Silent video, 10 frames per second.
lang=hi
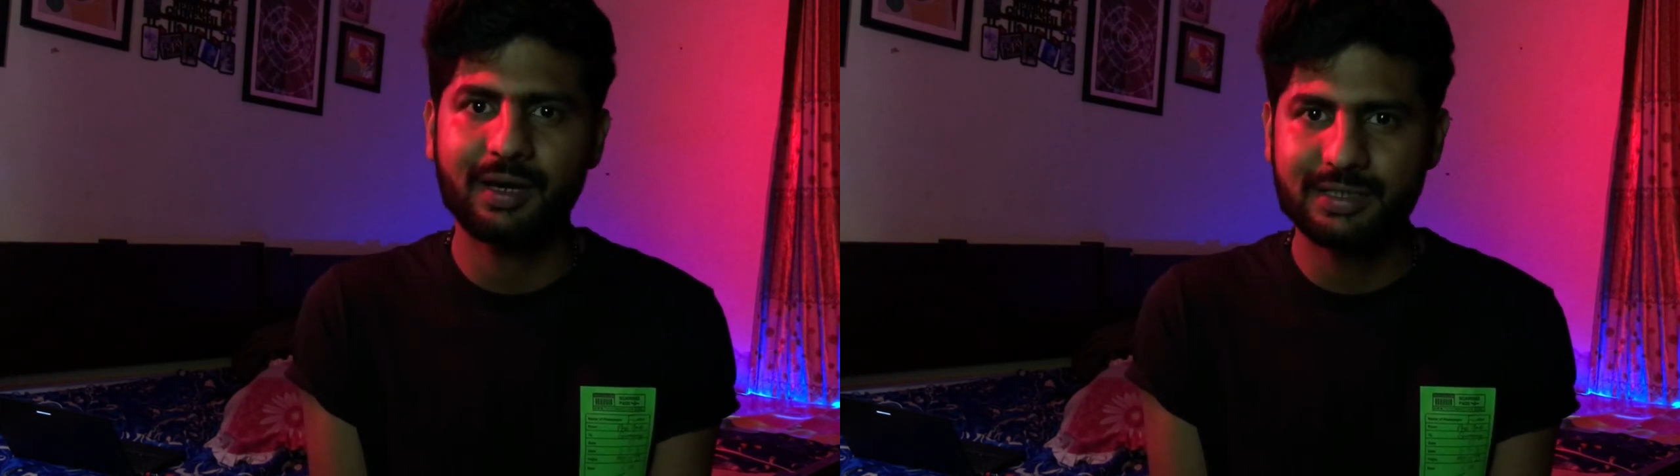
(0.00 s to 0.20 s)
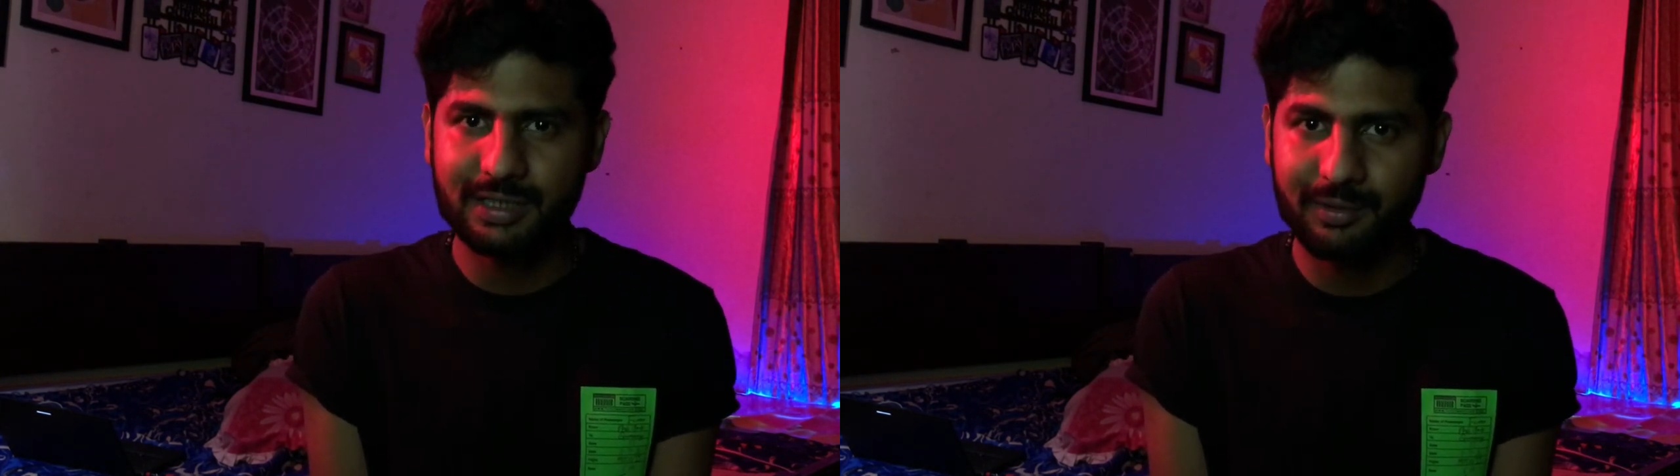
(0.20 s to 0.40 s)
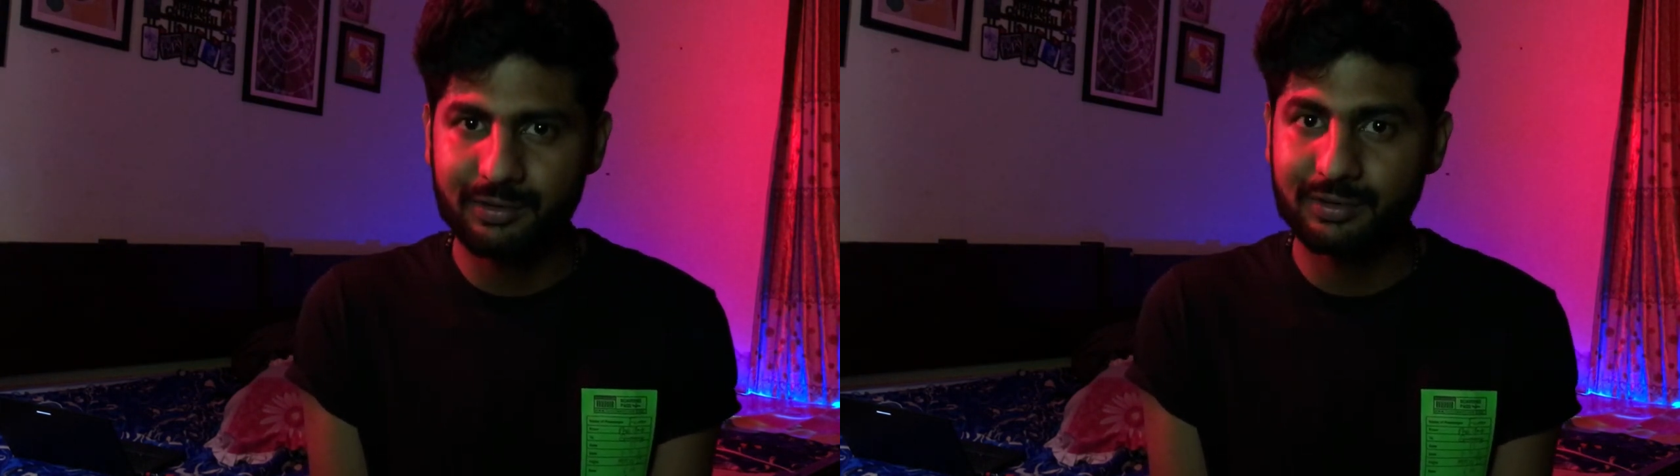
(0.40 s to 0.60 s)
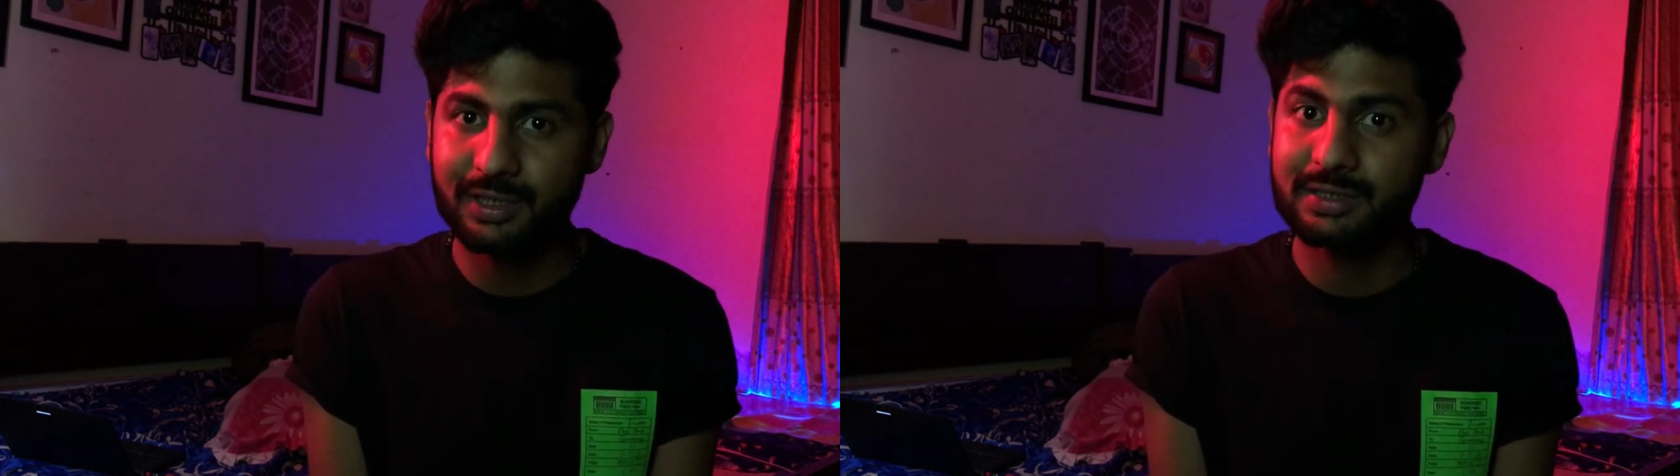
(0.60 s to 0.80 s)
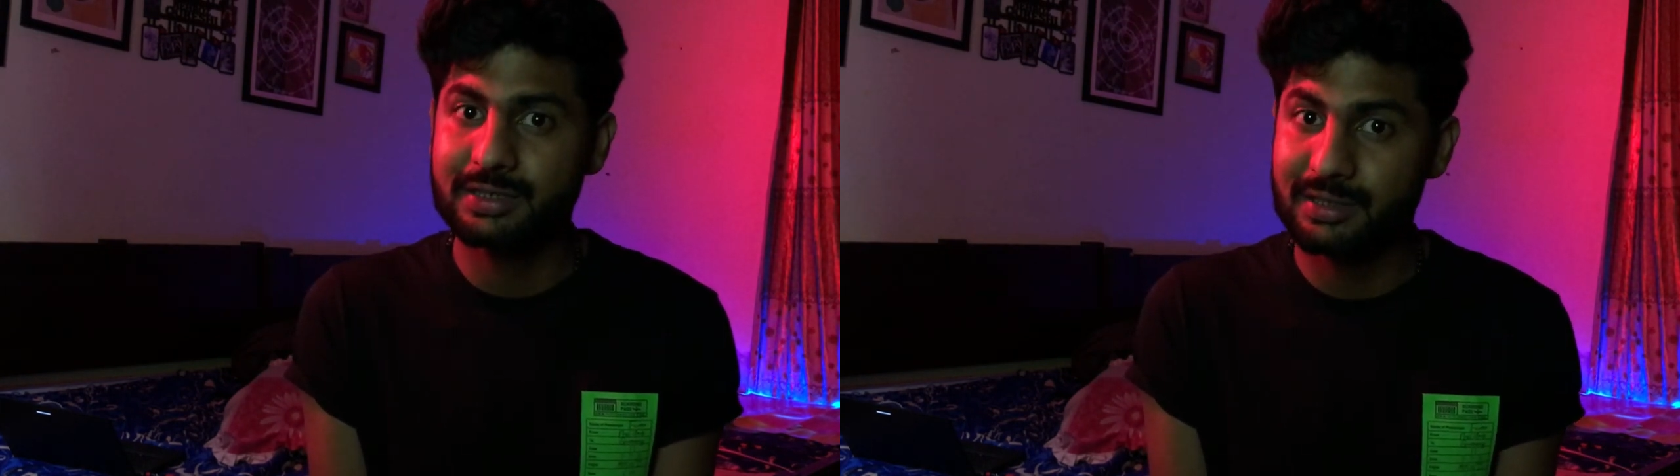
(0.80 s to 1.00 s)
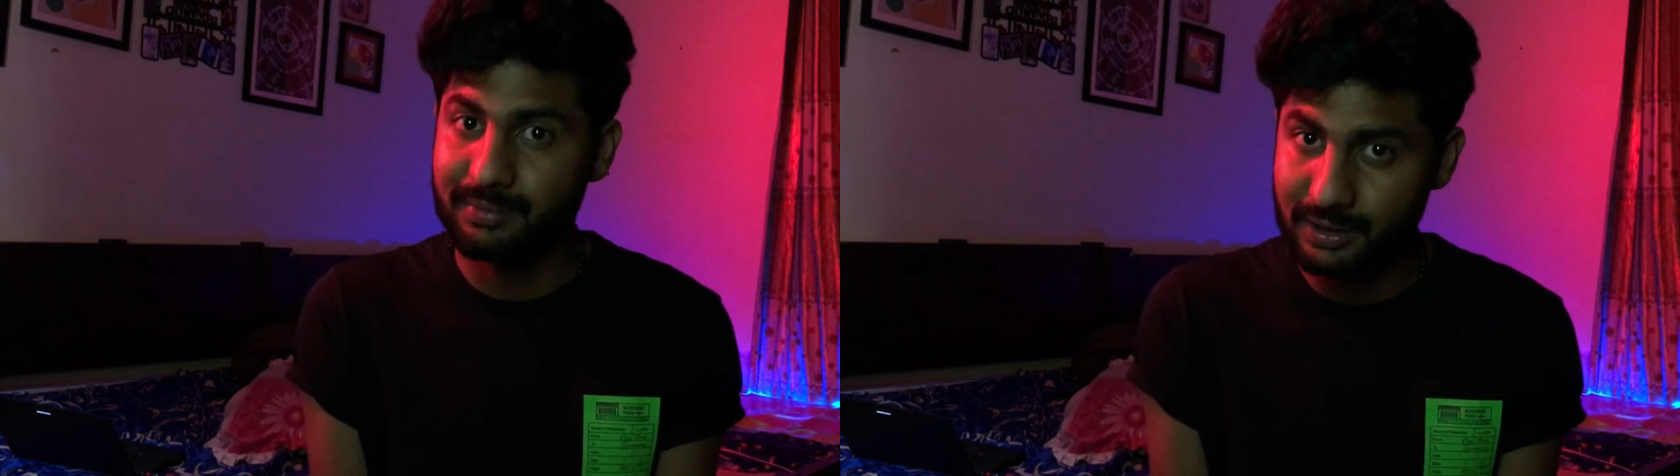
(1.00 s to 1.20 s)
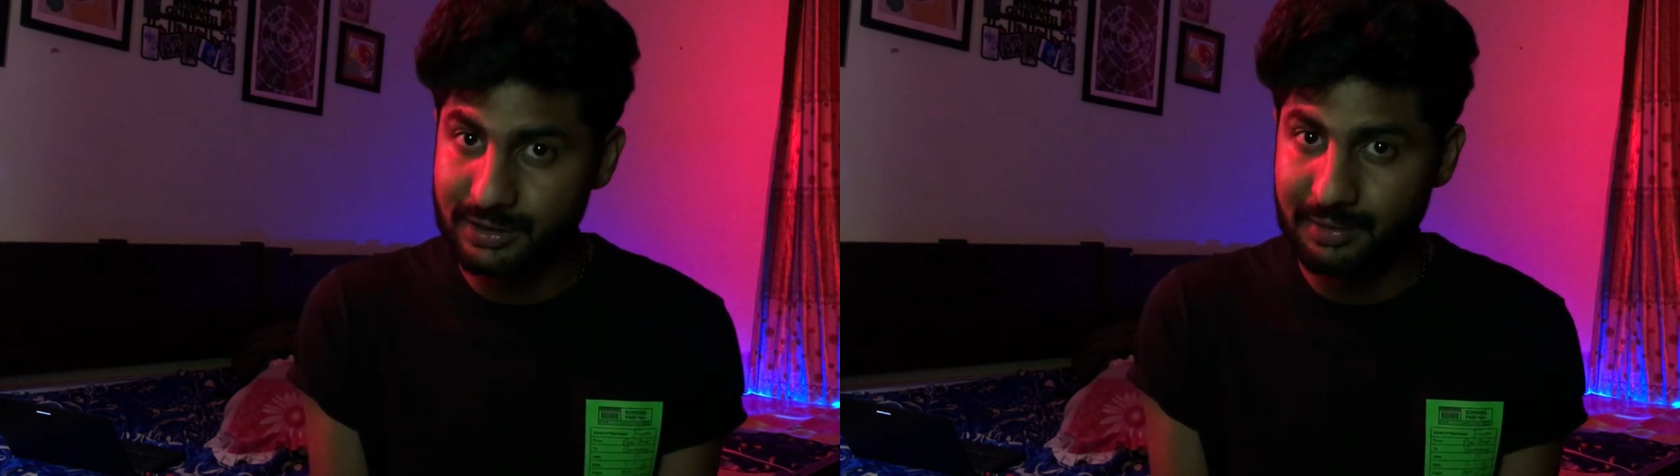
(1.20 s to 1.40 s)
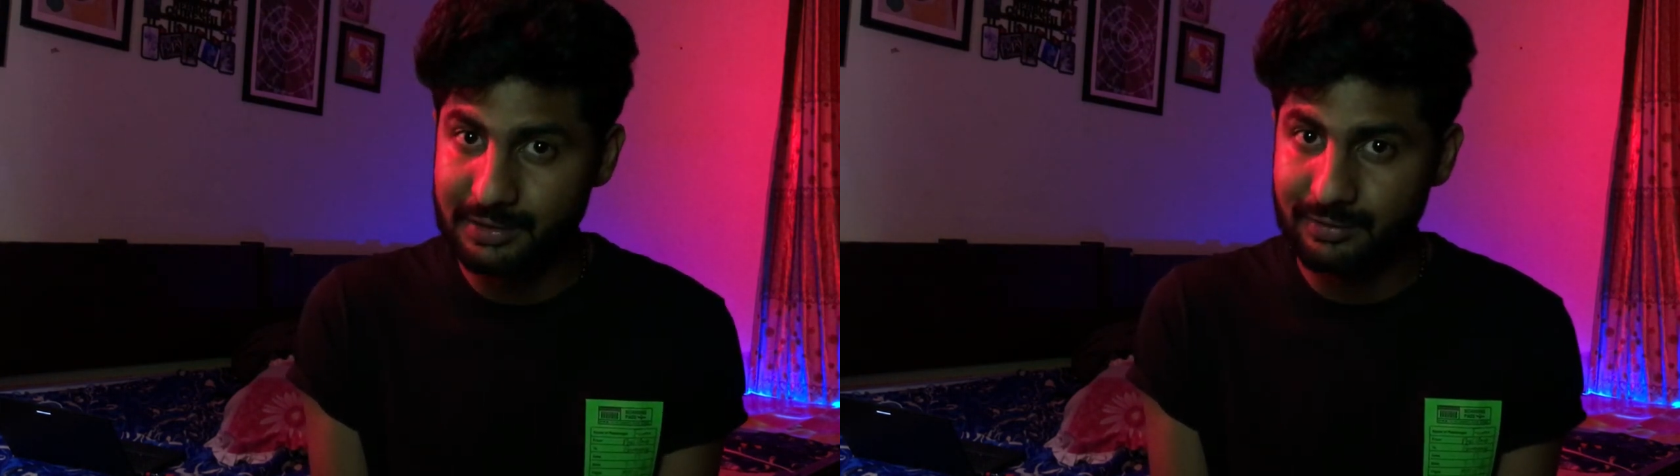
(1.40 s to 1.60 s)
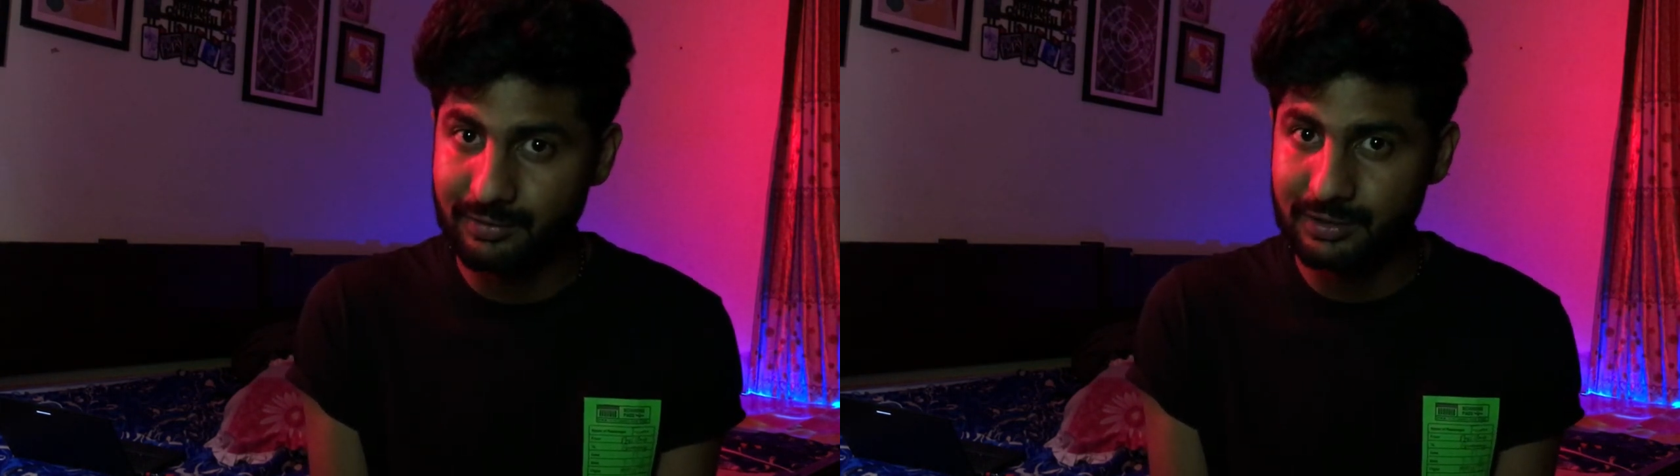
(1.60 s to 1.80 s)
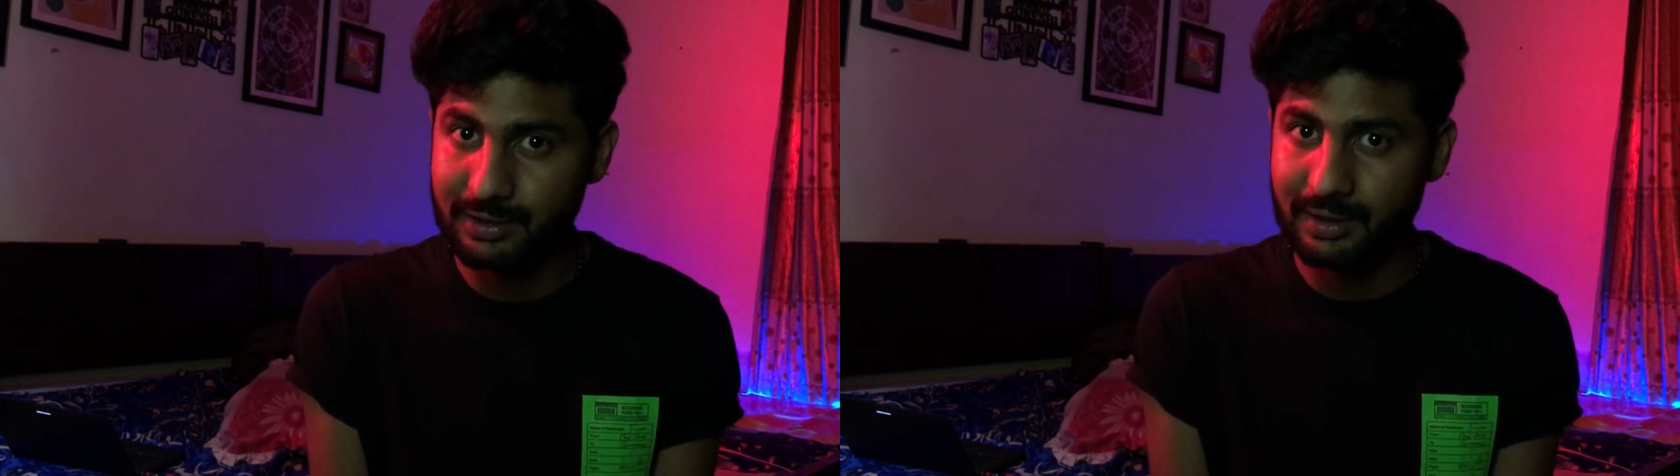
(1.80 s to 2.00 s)
खर्चा बहुत होता है चीज़ें बहुत एक्सपेंसिव
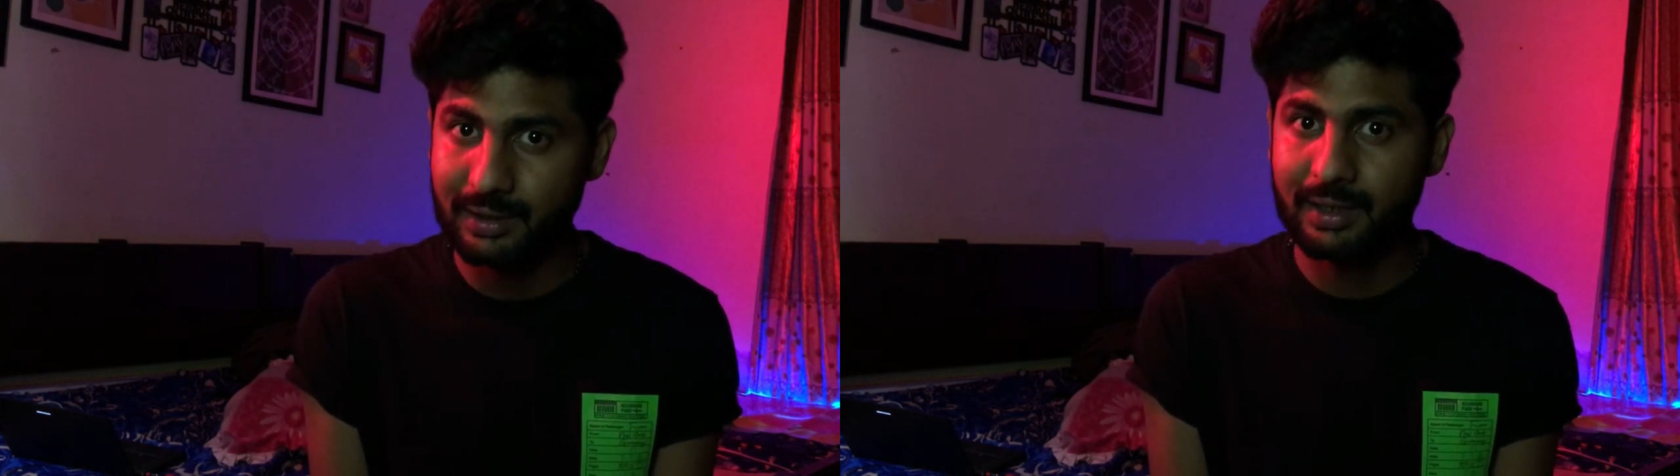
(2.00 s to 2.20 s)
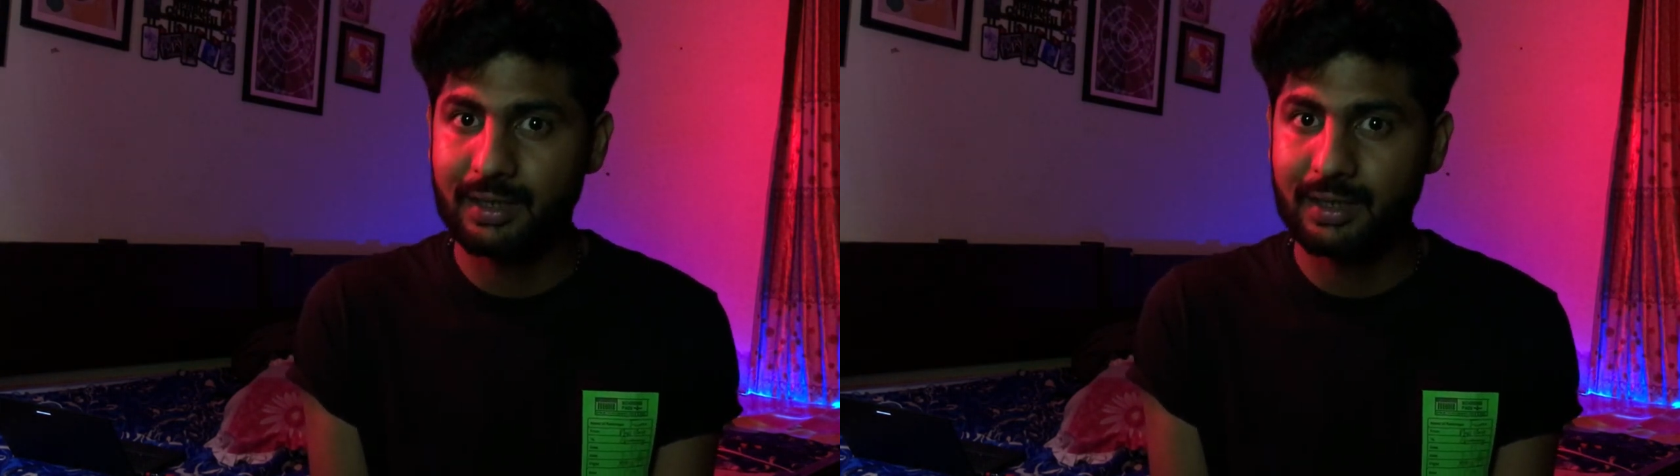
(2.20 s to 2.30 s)
होती हैं